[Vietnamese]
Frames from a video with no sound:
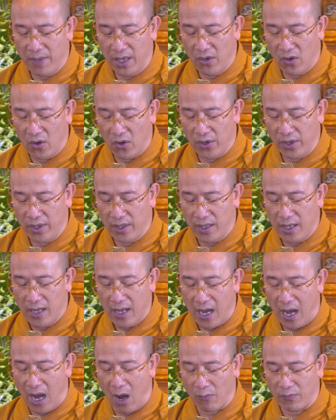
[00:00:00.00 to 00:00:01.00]
mới hối
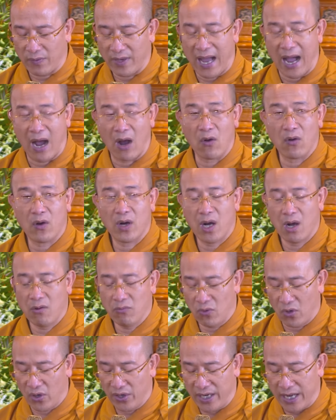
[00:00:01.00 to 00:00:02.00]
học đạo
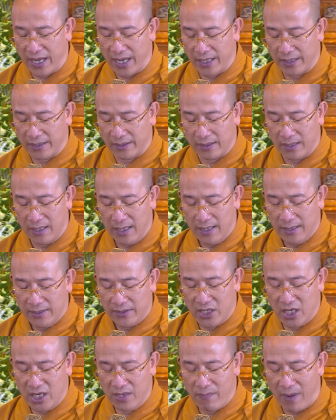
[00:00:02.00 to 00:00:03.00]
không có nền
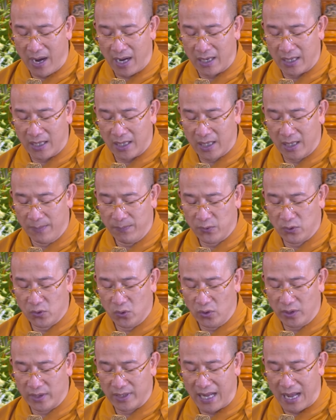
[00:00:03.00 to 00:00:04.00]
chi bằng gấp
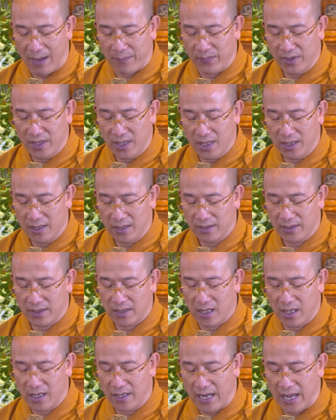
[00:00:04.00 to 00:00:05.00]
rút đảm đương
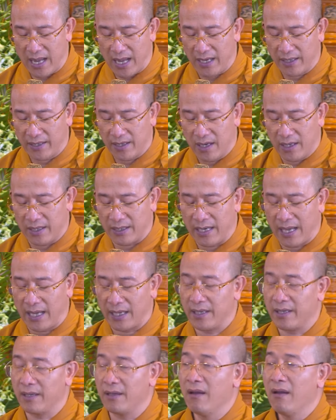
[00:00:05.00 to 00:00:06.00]
chớ để đời
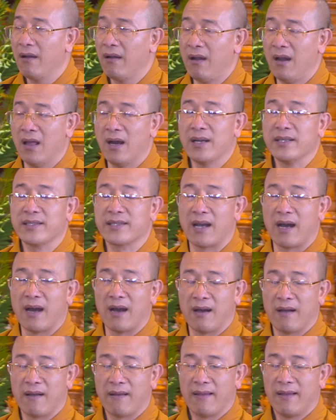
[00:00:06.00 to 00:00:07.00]
này lỡ
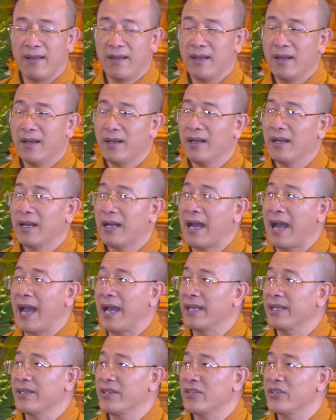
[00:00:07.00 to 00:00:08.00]
dở
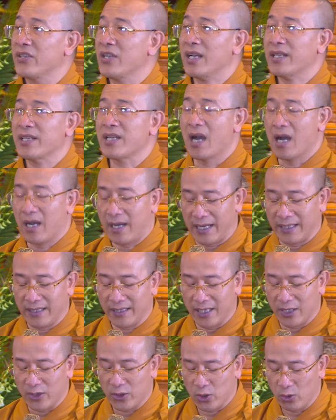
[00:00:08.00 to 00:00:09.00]
ngài nhắc nhở cảnh
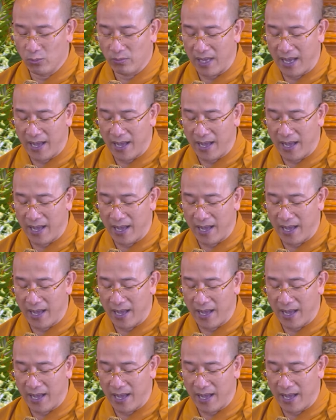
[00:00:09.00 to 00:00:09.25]
tỉnh chúng